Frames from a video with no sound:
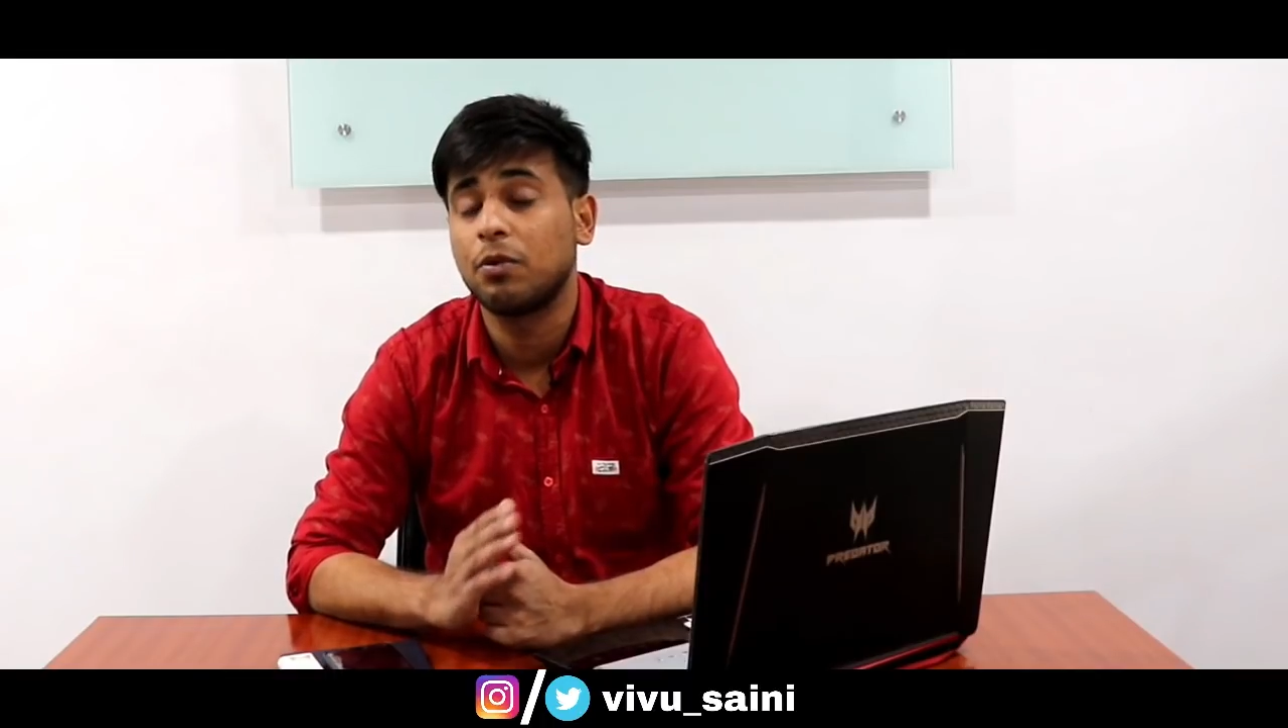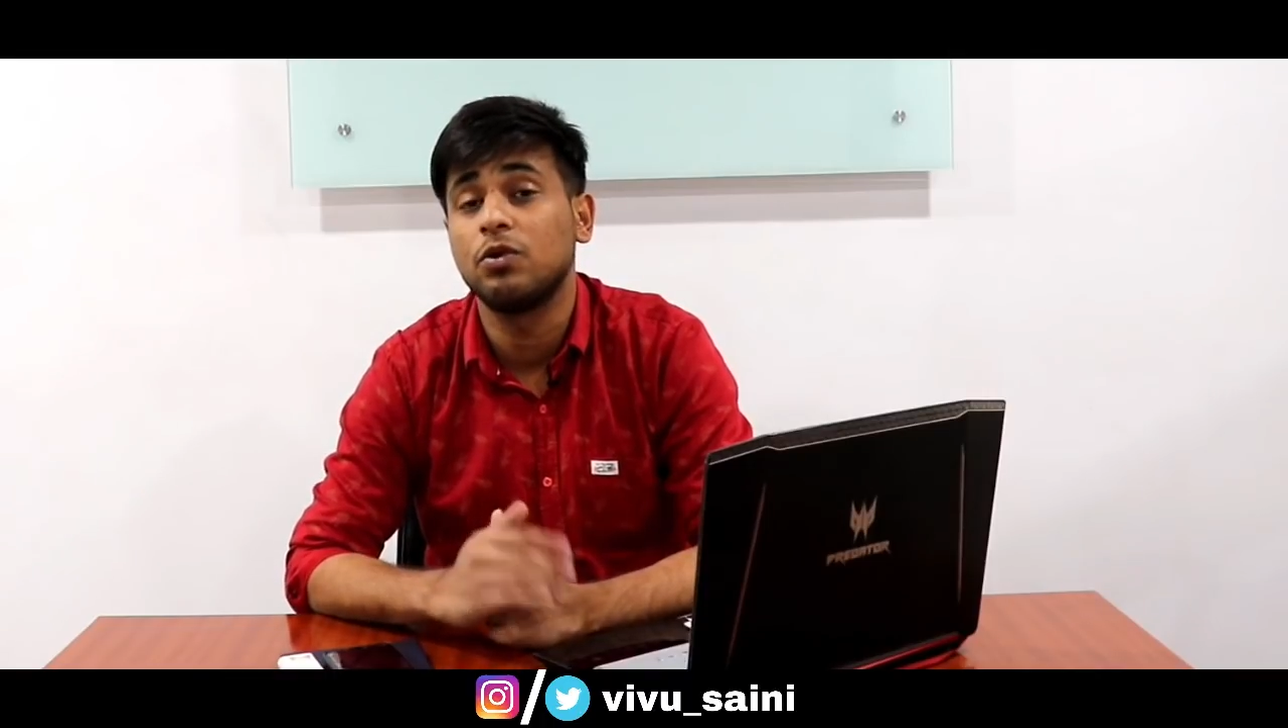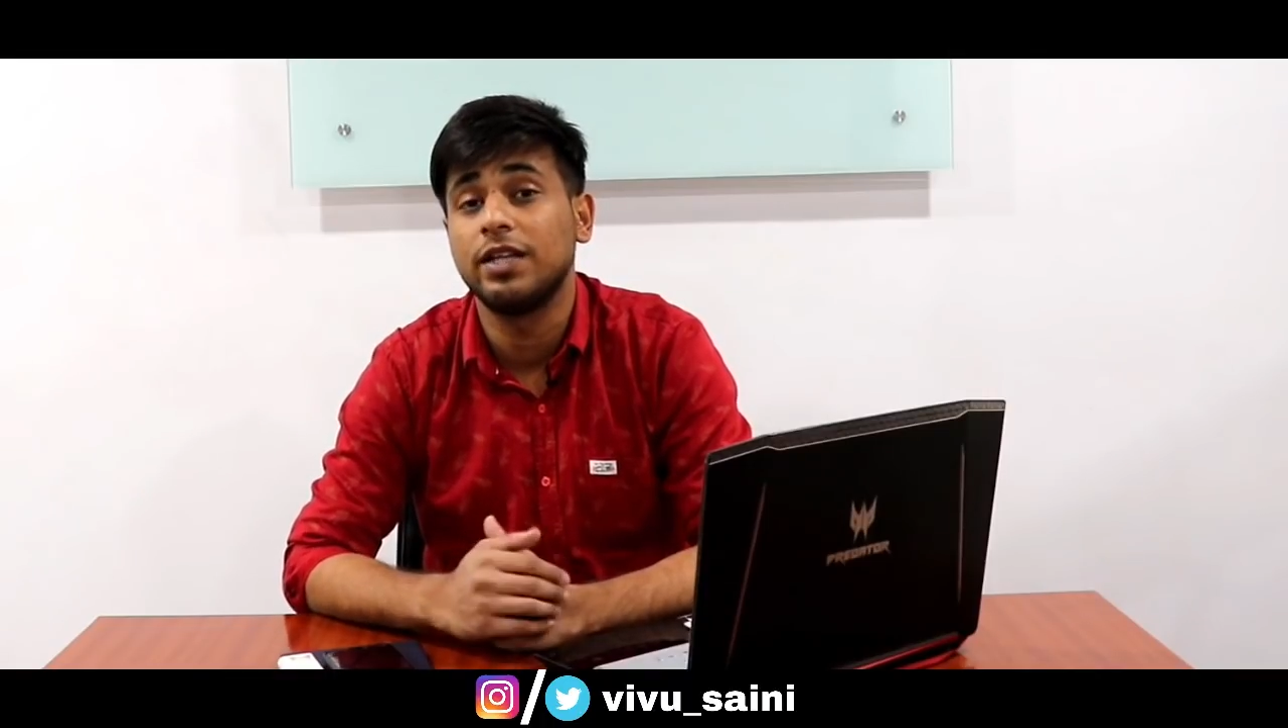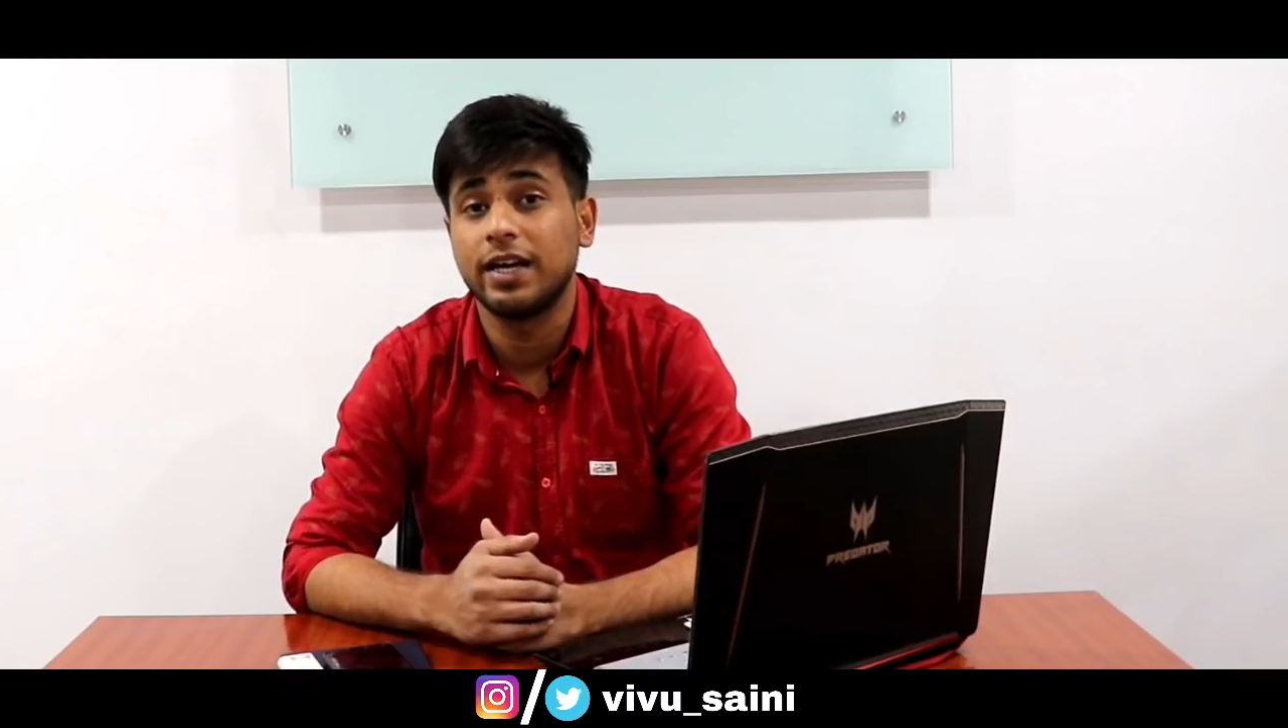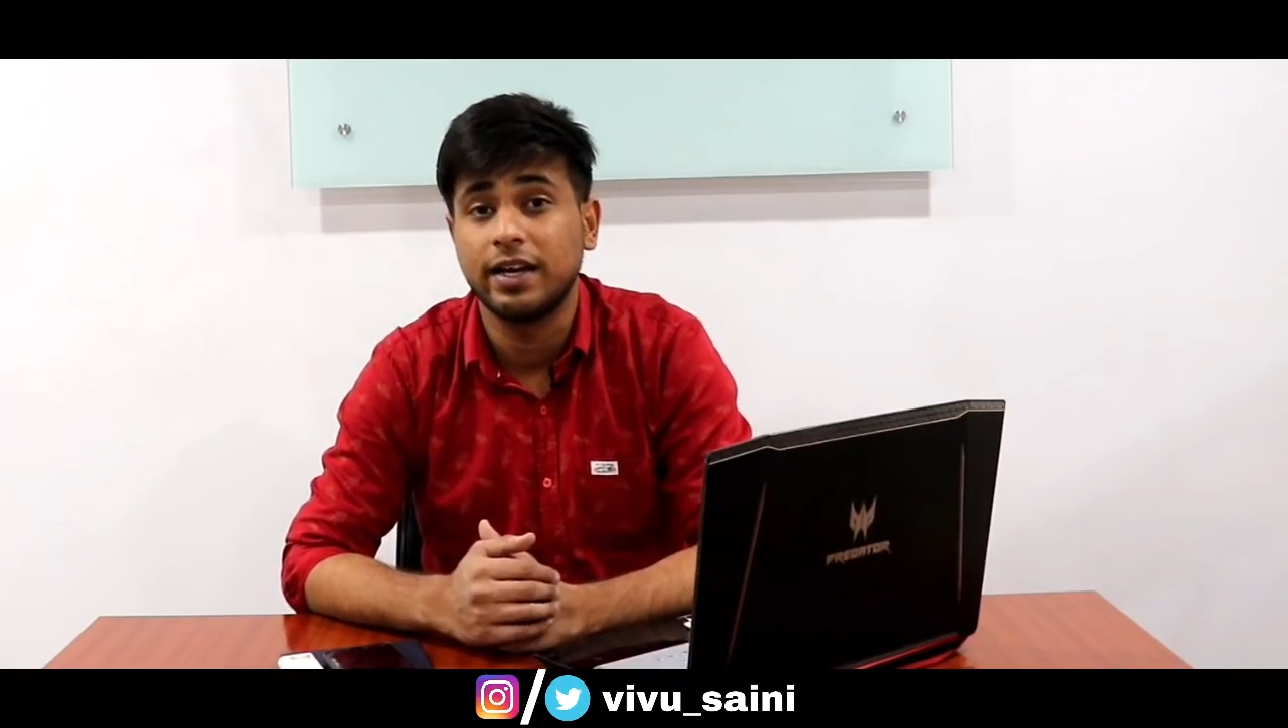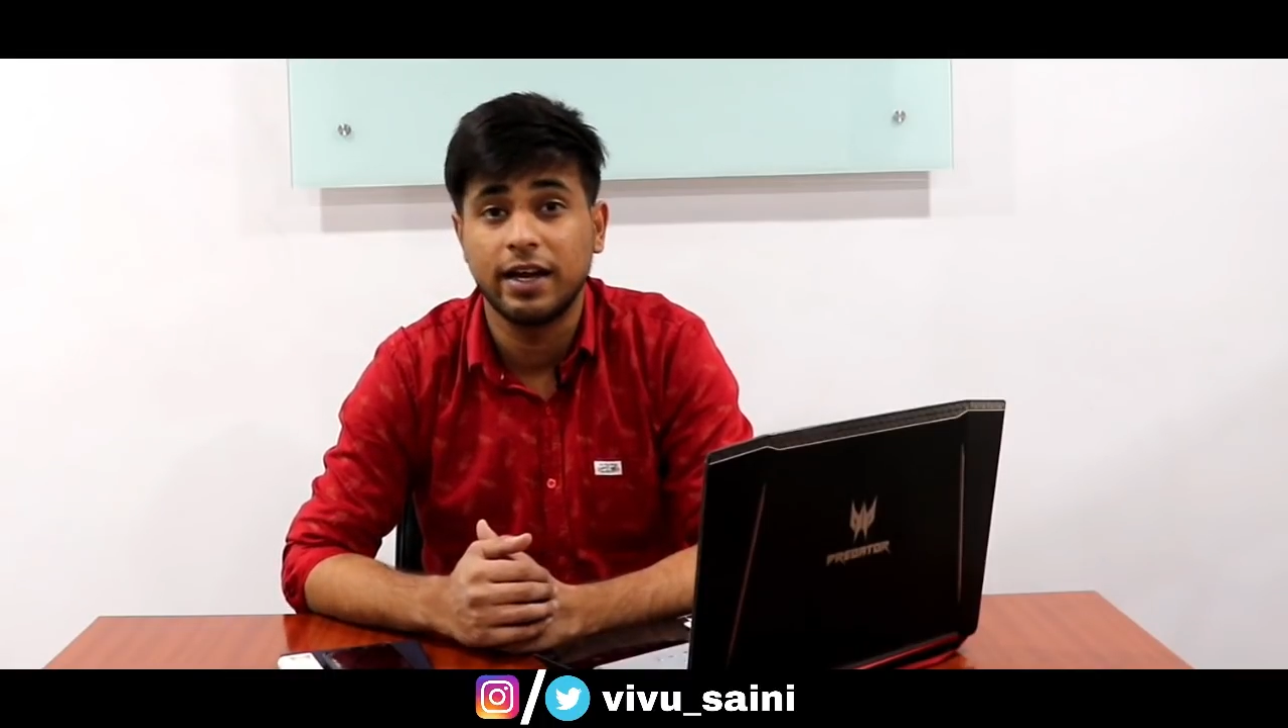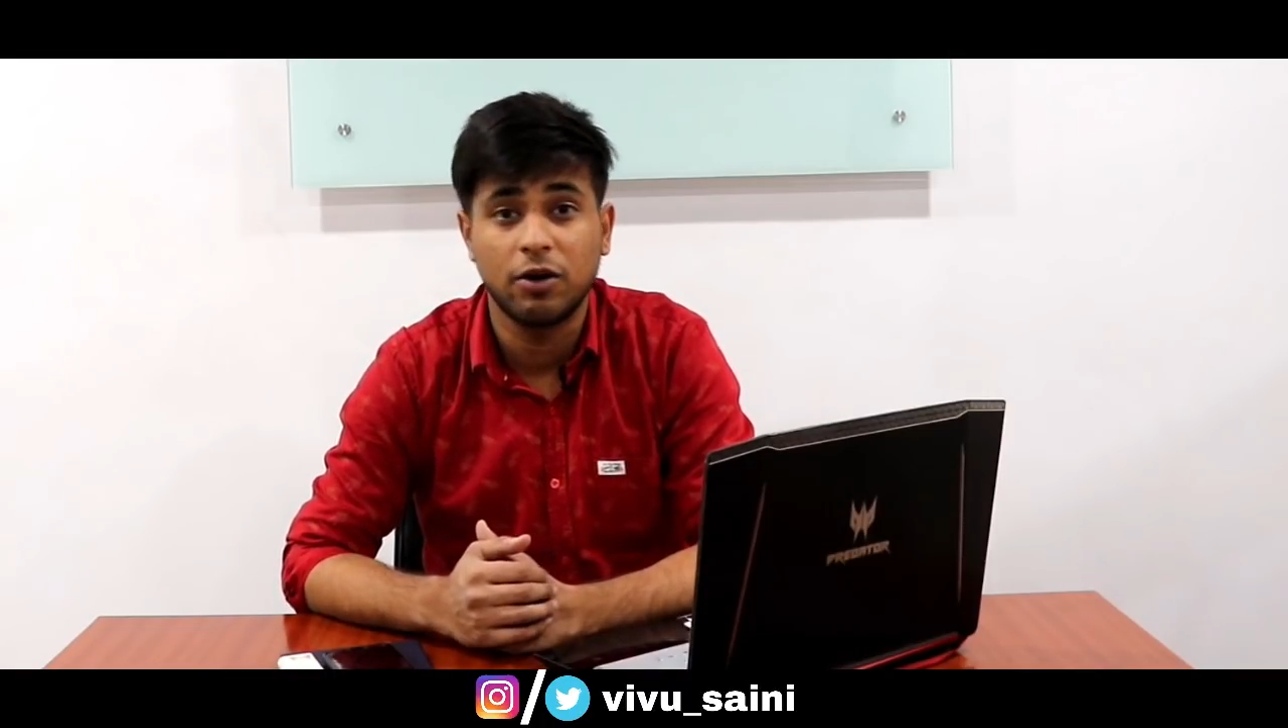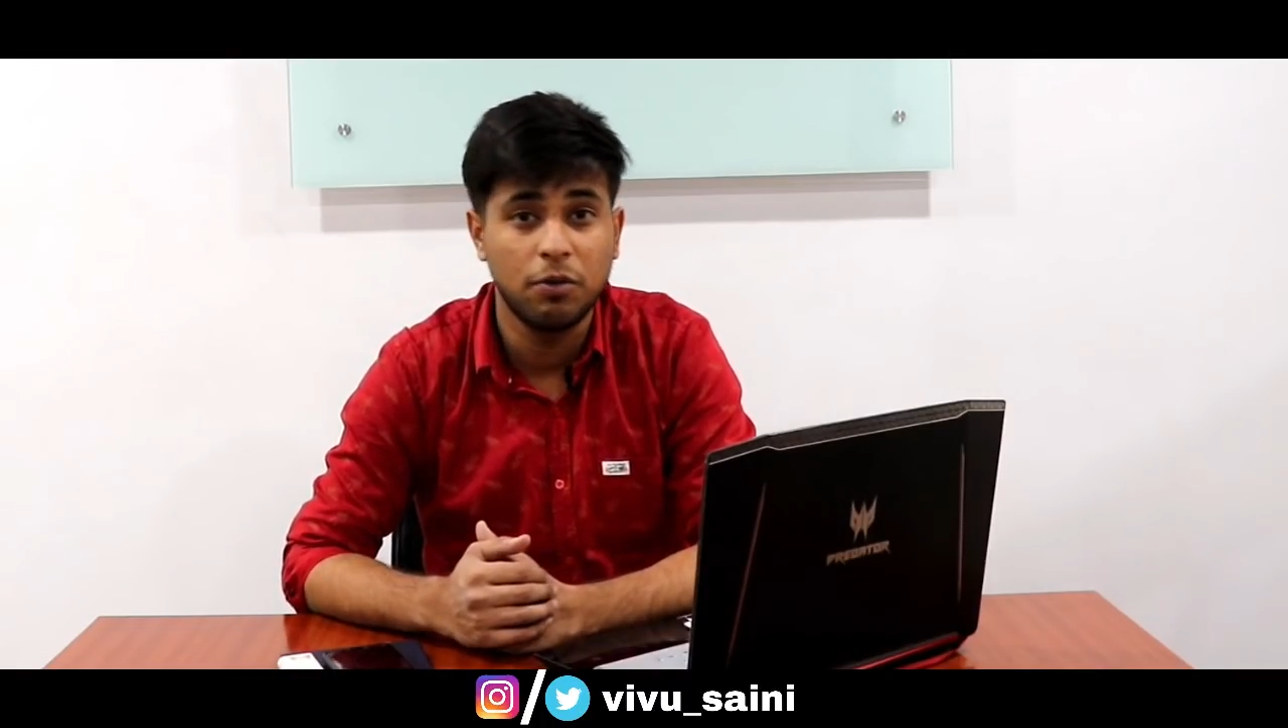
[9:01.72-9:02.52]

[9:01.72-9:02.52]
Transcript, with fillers: आपको देखने